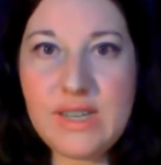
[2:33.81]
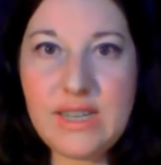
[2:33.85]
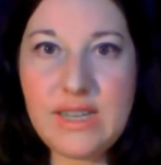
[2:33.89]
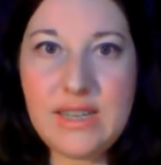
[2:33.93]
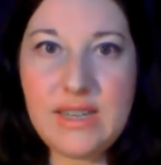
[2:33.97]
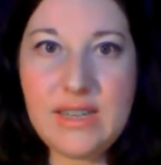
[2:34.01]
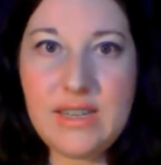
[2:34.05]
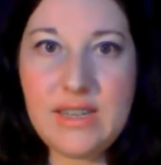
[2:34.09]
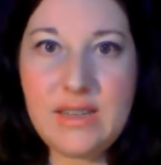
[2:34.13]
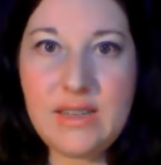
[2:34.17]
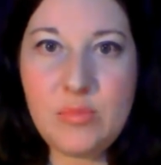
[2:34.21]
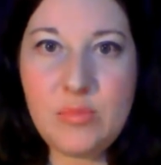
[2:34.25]

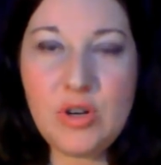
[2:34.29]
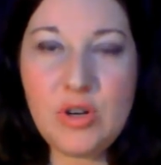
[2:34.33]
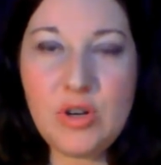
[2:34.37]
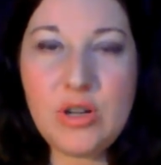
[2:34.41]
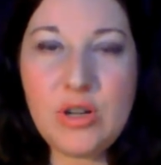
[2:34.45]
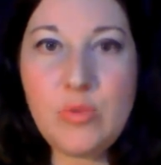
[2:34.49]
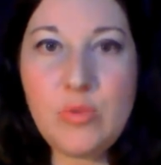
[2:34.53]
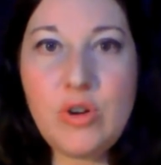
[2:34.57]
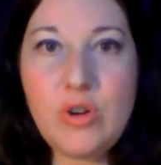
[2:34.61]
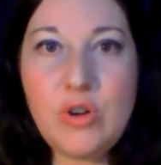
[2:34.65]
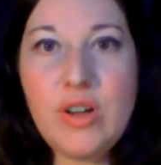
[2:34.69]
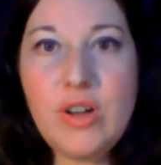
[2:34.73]
Eh, por
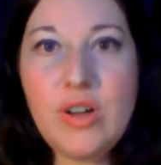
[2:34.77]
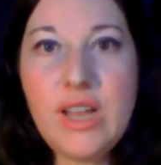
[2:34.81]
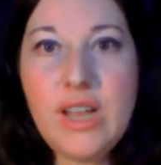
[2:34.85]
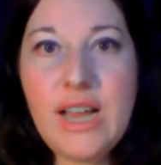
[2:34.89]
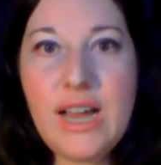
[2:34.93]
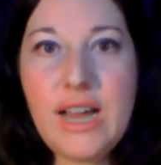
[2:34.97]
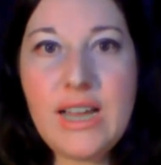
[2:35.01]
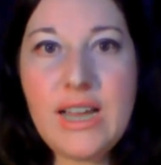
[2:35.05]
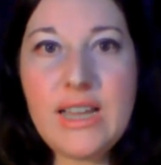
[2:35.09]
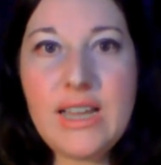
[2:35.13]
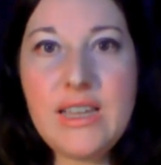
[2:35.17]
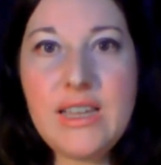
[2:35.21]
ejemplo,
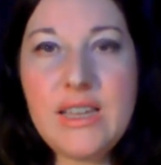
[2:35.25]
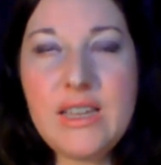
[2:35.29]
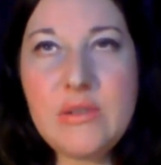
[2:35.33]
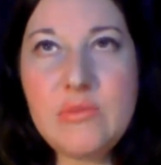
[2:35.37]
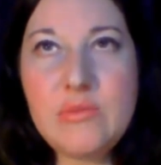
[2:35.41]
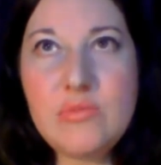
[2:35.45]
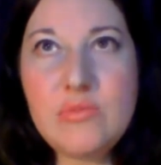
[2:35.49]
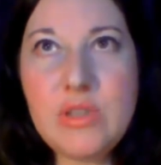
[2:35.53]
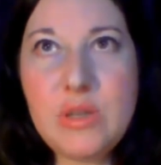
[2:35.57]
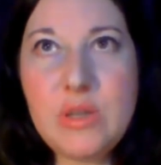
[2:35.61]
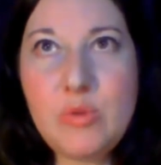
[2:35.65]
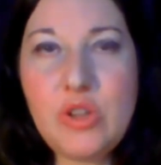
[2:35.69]

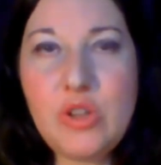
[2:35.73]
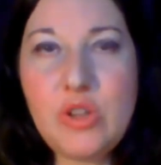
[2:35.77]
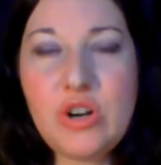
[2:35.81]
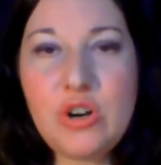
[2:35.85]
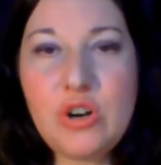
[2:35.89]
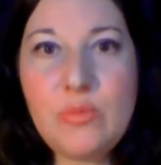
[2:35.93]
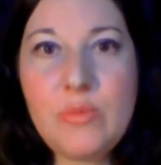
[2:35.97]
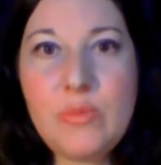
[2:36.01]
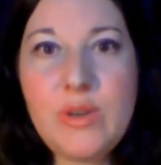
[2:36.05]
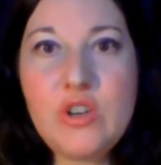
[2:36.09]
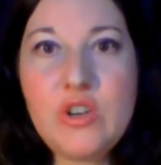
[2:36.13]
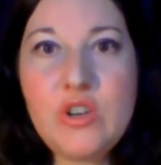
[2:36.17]
hay un tipo de
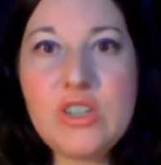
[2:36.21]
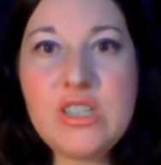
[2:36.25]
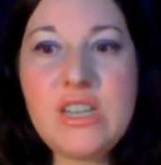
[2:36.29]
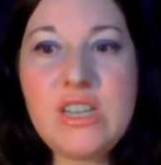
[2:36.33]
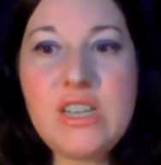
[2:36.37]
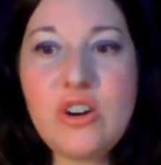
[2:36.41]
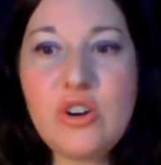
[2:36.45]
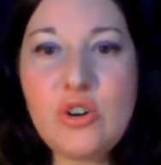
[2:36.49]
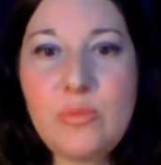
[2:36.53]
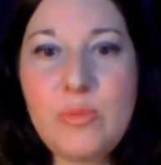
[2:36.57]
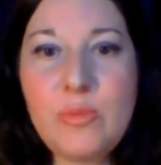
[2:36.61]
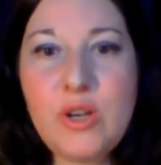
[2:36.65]
romero que
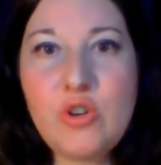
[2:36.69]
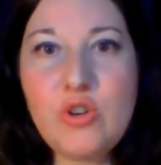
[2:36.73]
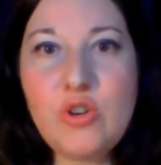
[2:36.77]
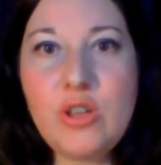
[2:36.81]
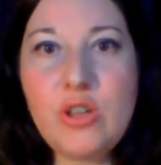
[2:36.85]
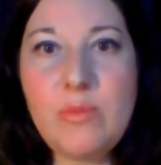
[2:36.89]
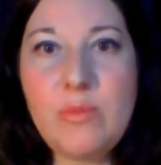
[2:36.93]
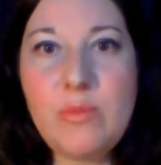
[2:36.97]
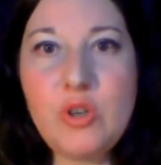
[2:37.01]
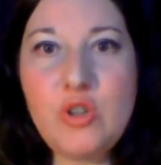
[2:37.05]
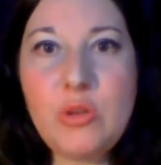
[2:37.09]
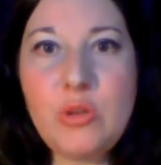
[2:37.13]
es el romero
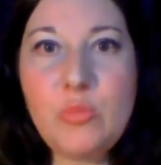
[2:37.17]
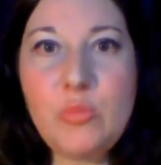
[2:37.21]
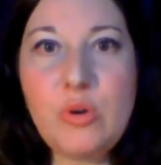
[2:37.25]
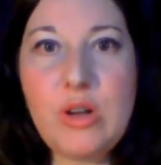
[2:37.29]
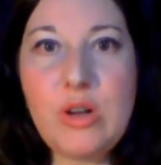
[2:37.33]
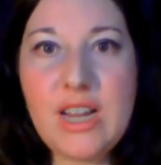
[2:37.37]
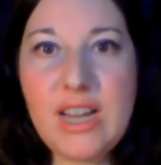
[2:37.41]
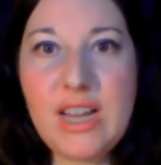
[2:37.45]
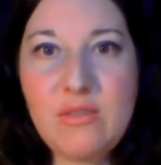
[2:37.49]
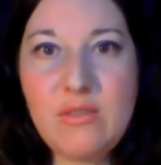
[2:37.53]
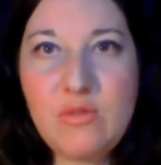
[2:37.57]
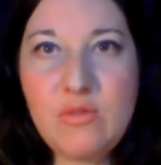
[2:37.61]

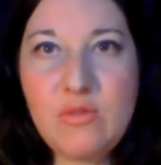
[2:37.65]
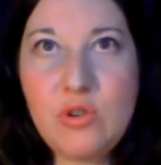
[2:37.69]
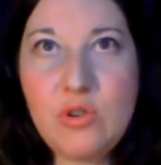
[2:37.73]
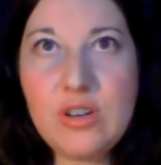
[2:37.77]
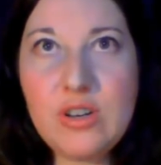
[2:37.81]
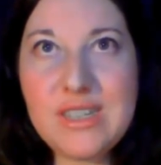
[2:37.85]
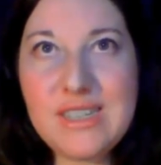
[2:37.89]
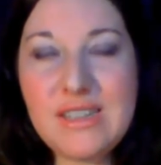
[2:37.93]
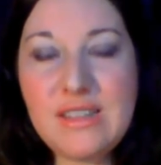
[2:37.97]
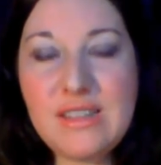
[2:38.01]
quimiotipo alcanfor,